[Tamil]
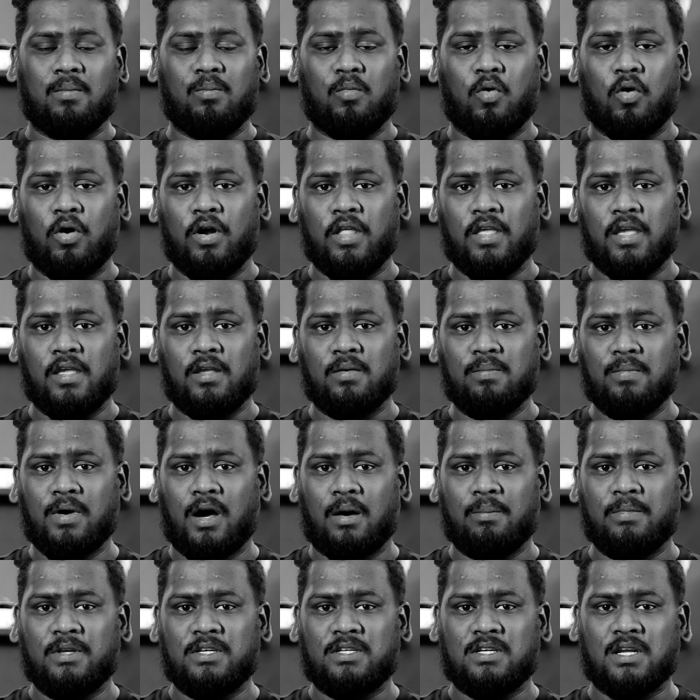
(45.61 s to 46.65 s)
மோடியையும்
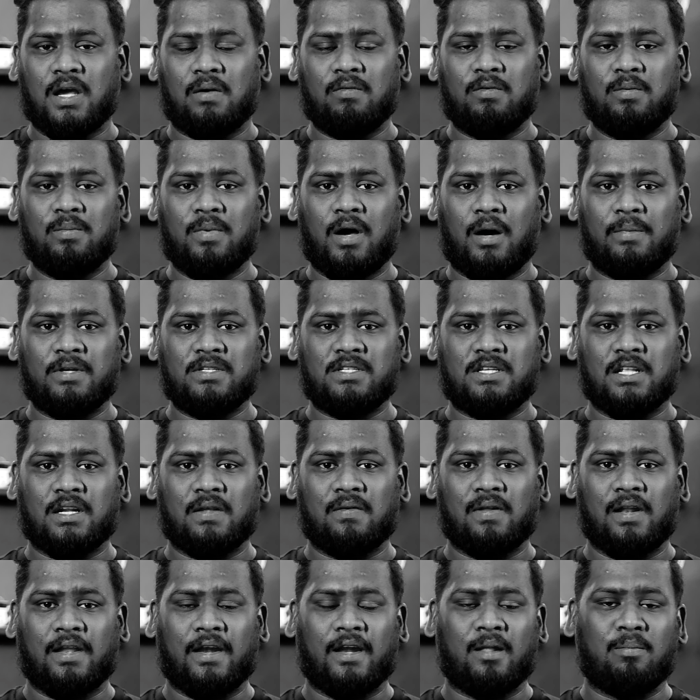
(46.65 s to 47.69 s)
அமித்ஷாவும்
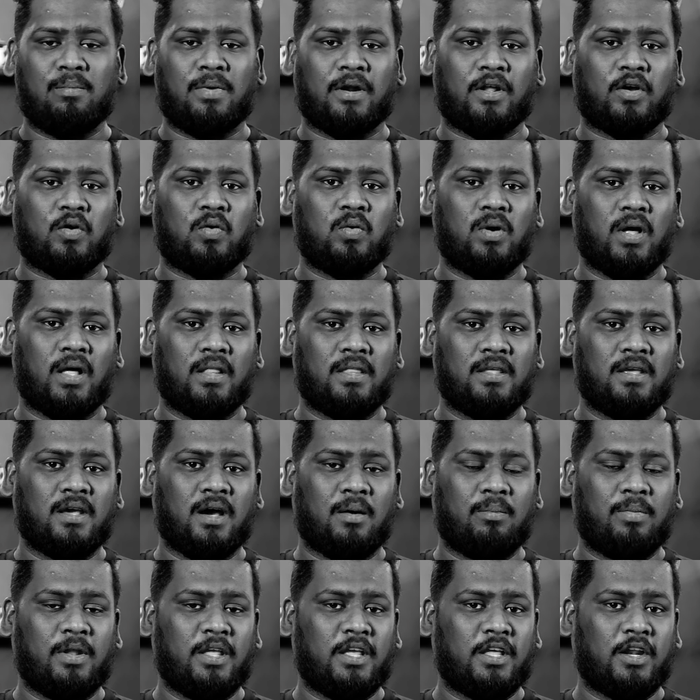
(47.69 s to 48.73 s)
அமைச்சரவையில் இடம்பெறக்கூடாது
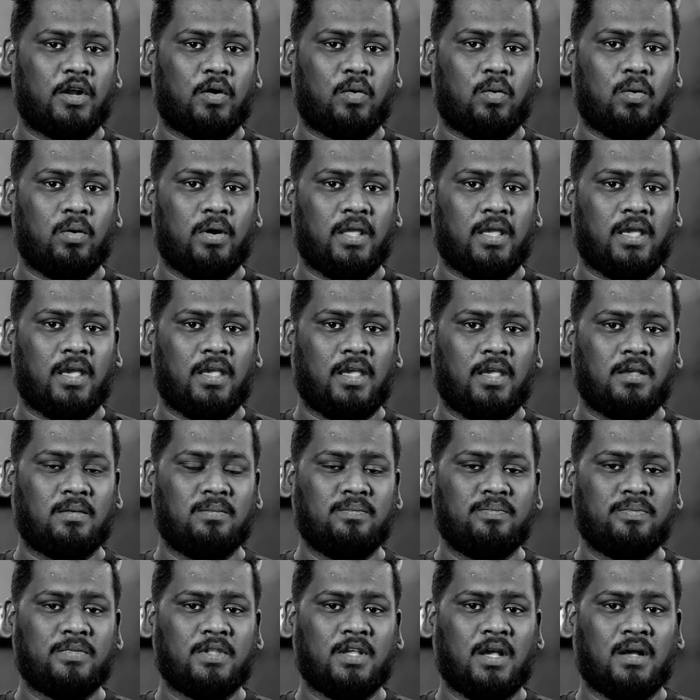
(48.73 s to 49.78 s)
அப்படிங்கிற
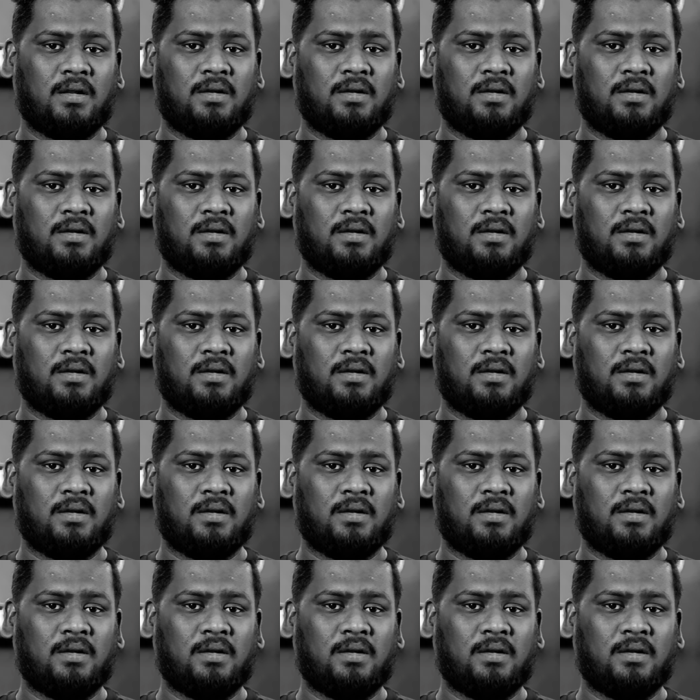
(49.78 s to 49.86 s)
கோரிக்கையையும்